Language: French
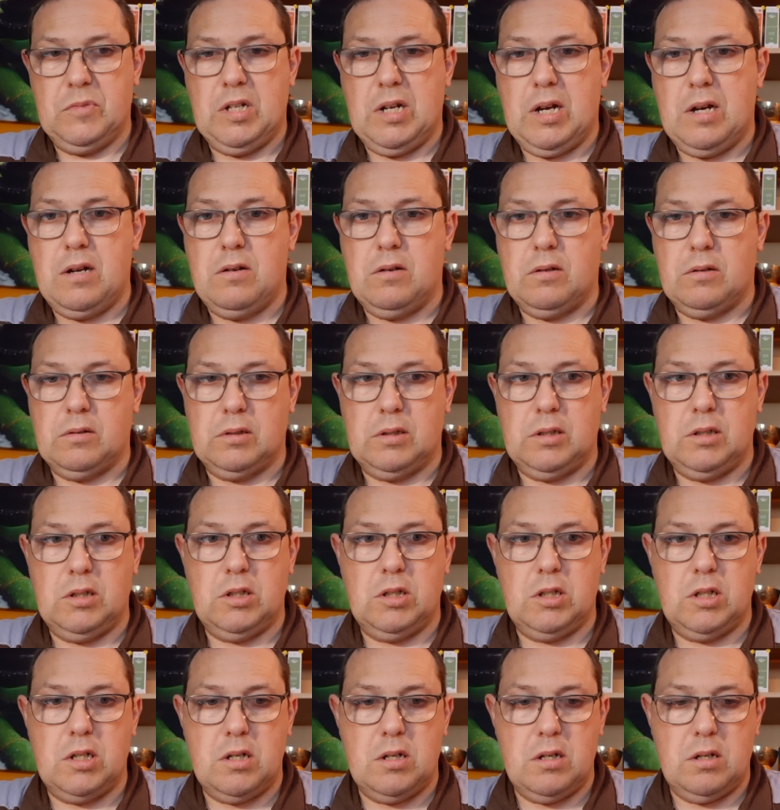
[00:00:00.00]
Alors,
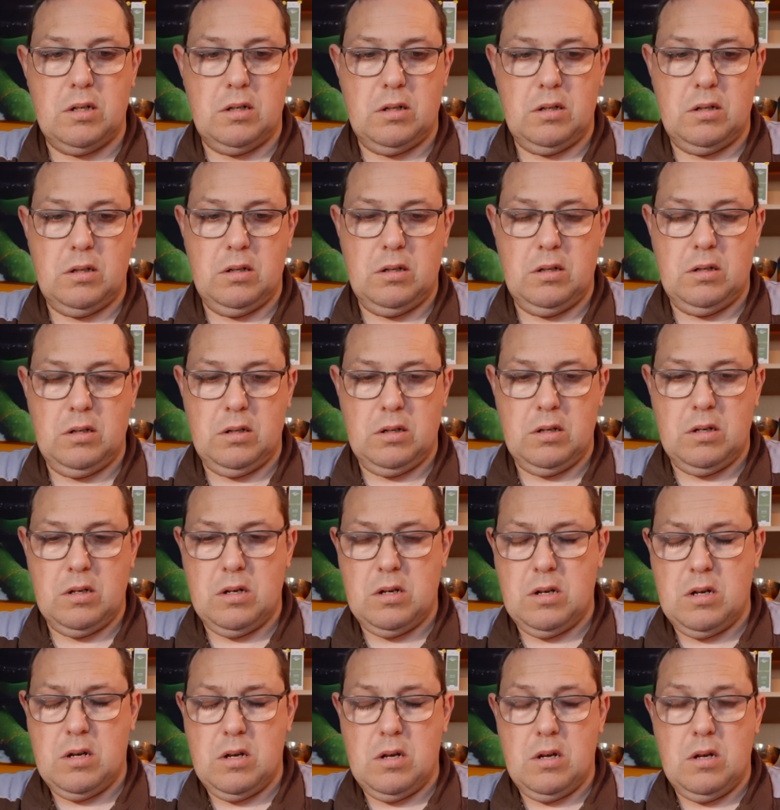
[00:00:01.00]
déjà,
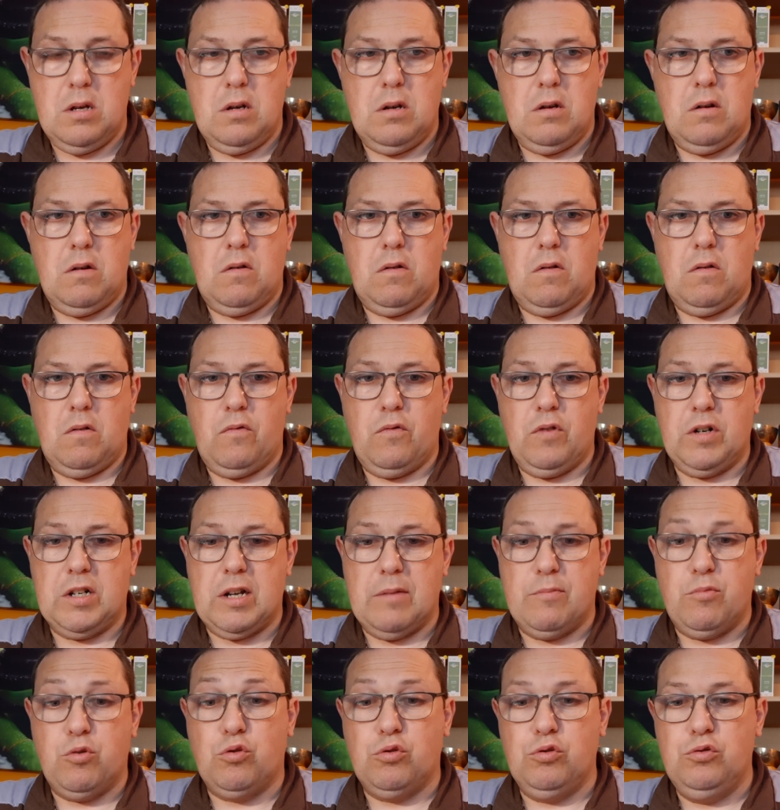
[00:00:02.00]
on voit
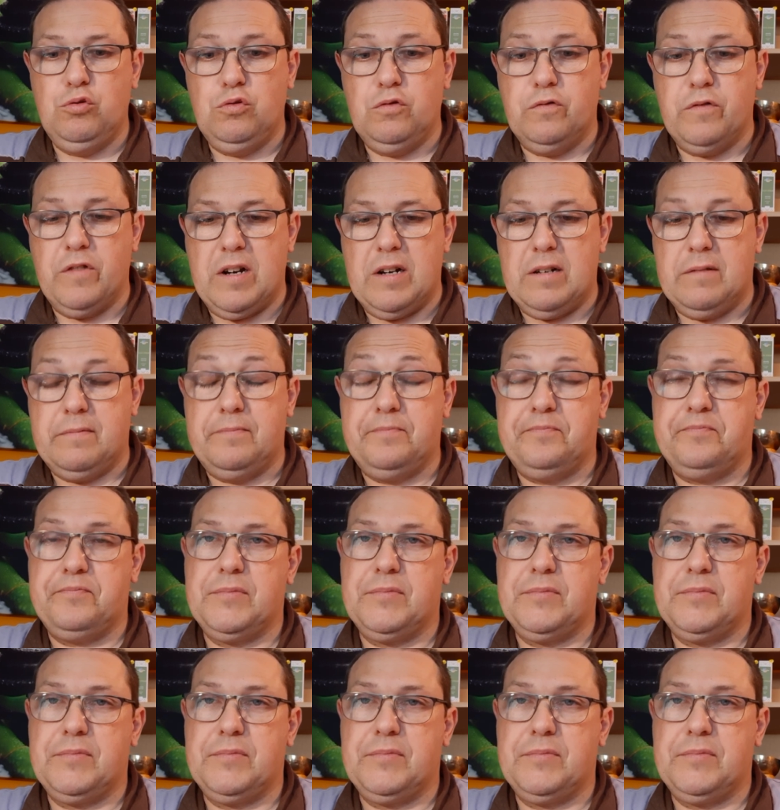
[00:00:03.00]
qu'il y a beaucoup de nouvelles.